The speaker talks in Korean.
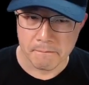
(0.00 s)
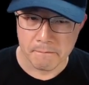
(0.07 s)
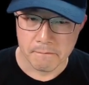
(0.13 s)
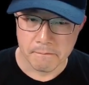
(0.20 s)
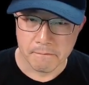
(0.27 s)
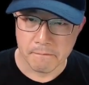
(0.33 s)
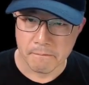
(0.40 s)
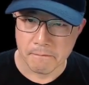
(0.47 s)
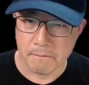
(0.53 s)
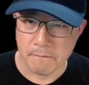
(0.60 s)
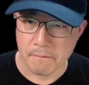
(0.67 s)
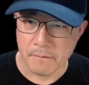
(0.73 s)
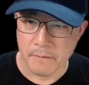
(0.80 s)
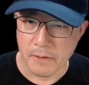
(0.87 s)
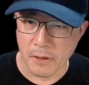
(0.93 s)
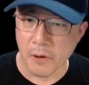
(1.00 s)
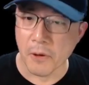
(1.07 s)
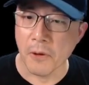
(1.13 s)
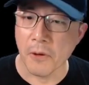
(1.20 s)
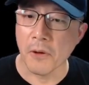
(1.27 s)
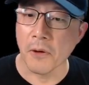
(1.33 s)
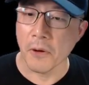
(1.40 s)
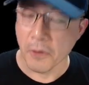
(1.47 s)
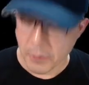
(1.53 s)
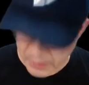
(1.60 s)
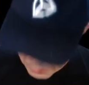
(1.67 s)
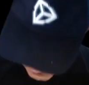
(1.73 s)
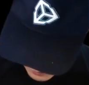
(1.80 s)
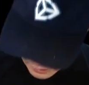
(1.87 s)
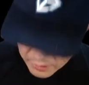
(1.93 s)
오
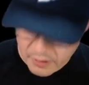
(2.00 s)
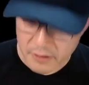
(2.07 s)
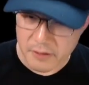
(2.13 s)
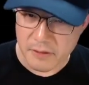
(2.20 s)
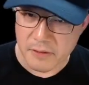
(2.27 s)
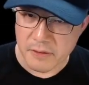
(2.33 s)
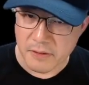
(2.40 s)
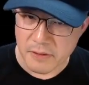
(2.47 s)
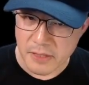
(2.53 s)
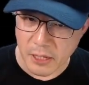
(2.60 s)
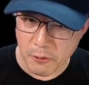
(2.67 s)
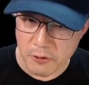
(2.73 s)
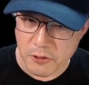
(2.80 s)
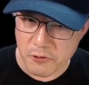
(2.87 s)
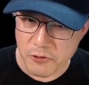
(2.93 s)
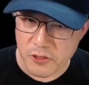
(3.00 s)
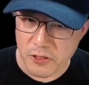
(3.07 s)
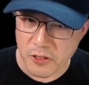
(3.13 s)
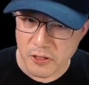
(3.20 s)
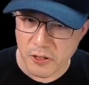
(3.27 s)
나온다 오 나오는군요